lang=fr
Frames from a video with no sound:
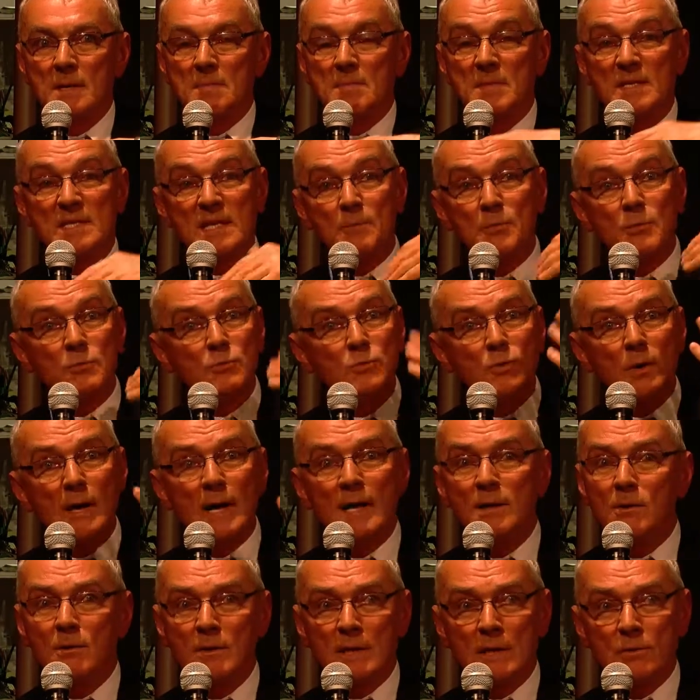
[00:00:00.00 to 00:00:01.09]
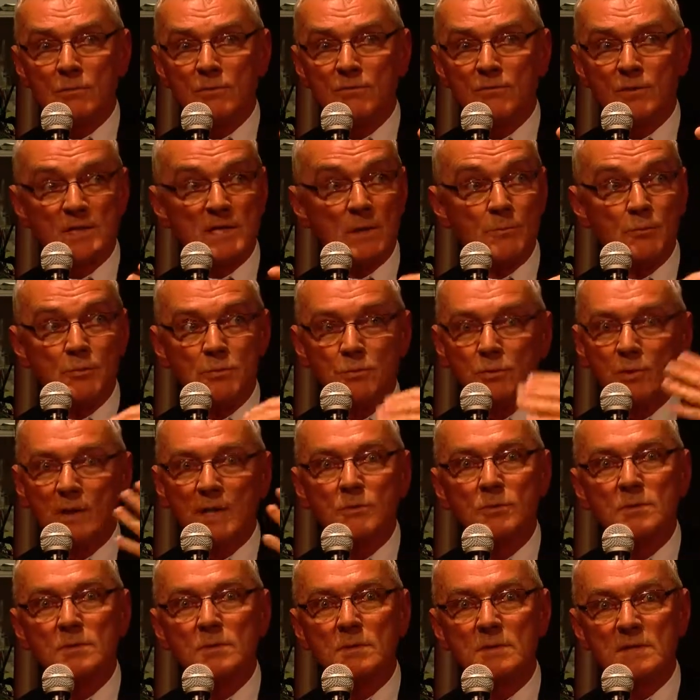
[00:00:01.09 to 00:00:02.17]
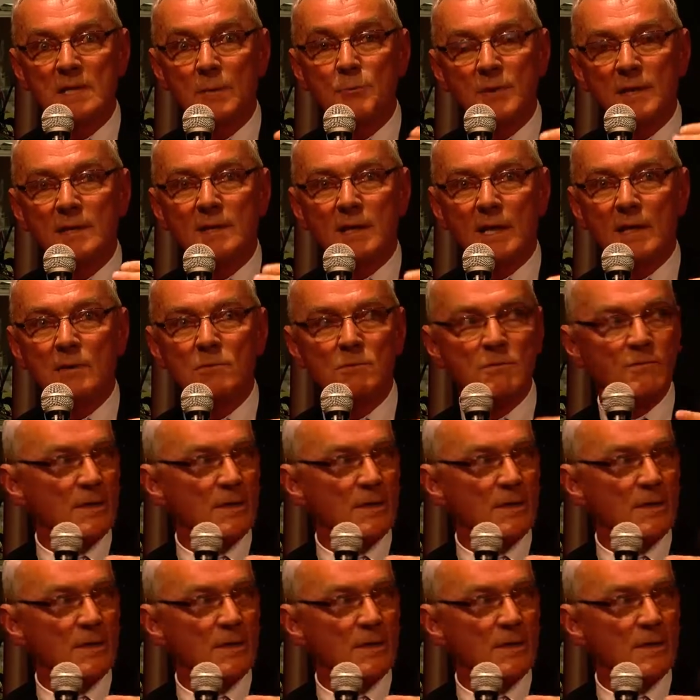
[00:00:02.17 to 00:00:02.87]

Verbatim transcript: Mais ça peut durer un an quelquefois, ça peut durer deux ans, ça peut être très long.